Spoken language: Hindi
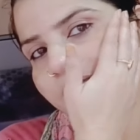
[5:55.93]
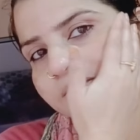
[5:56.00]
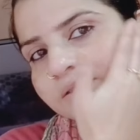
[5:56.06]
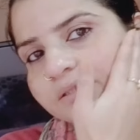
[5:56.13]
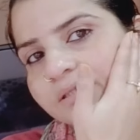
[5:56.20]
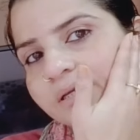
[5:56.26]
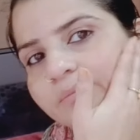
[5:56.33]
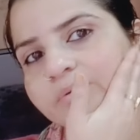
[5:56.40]

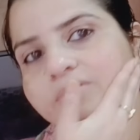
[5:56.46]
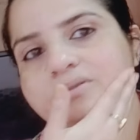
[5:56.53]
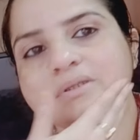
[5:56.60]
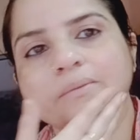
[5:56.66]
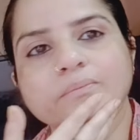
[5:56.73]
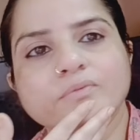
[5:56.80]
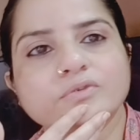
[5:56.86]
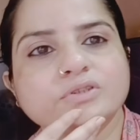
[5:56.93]
जितने भी
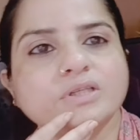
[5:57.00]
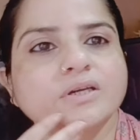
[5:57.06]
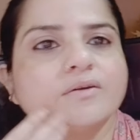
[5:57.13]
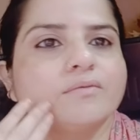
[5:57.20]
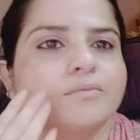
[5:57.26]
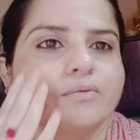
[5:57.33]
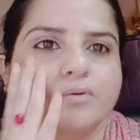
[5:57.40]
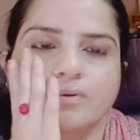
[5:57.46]
सब कुछ है
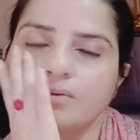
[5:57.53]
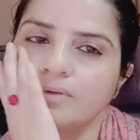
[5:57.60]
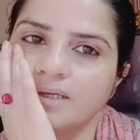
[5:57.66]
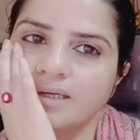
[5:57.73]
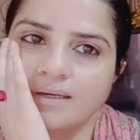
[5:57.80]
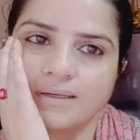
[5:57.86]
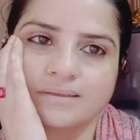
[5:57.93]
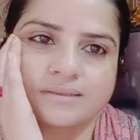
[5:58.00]
वो
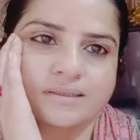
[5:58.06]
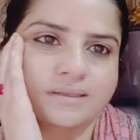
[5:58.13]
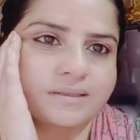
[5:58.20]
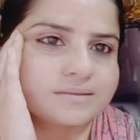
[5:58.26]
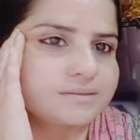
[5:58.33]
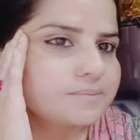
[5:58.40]
रिंकल सिंकल